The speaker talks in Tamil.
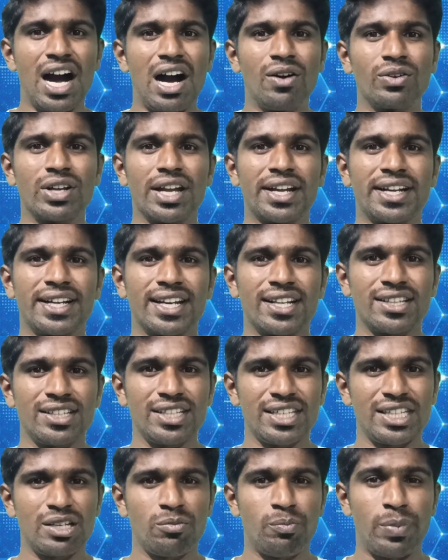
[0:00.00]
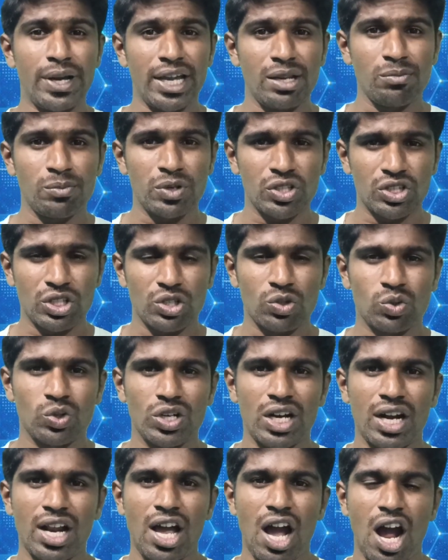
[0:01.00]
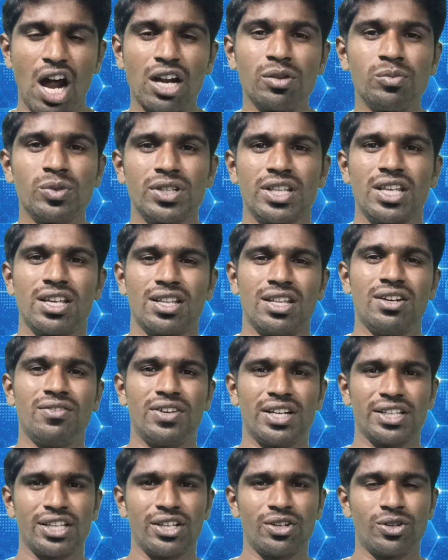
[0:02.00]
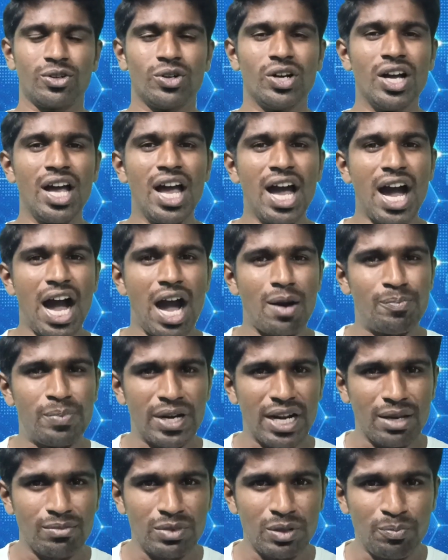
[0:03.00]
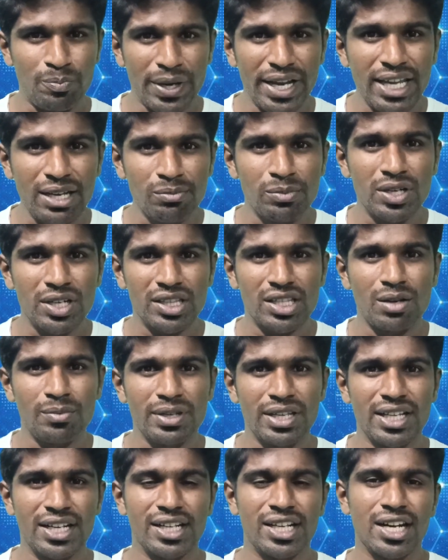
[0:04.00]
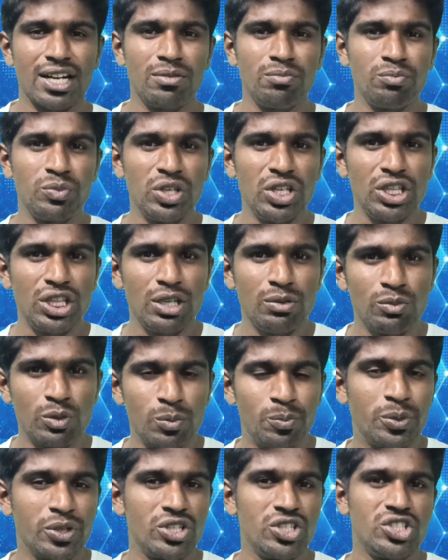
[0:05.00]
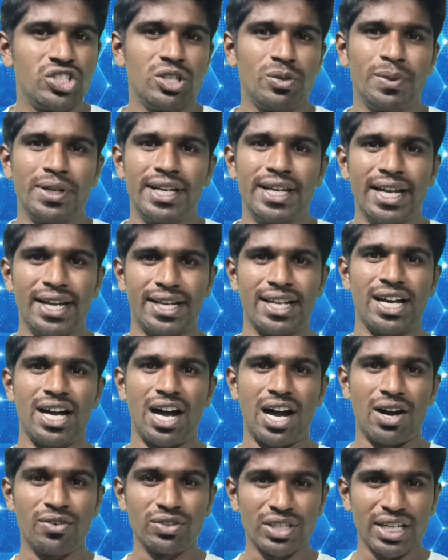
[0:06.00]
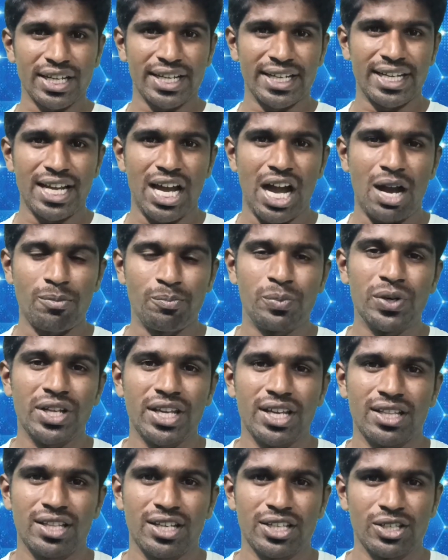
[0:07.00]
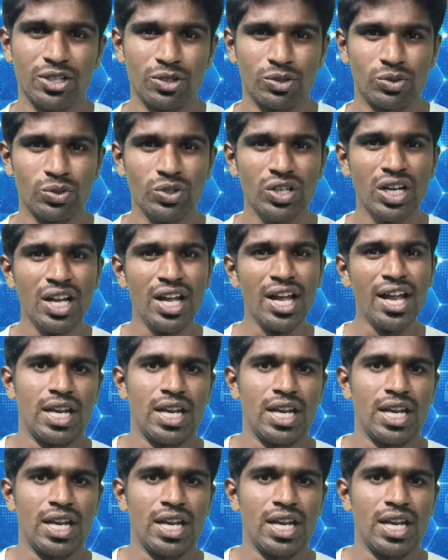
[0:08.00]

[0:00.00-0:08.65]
அவங்க கிட்ட இருந்து இதை பயன்படுத்துறதுக்கு உண்டான அனுமதியை தான் வாங்கியிருக்கோம் அப்போ நம்ம பயன்படுத்தாமல் இருக்கிற மீதி முப்பது ஜிபி டேட்டா அவங்க கிட்ட அப்படியே தான் இருக்கும்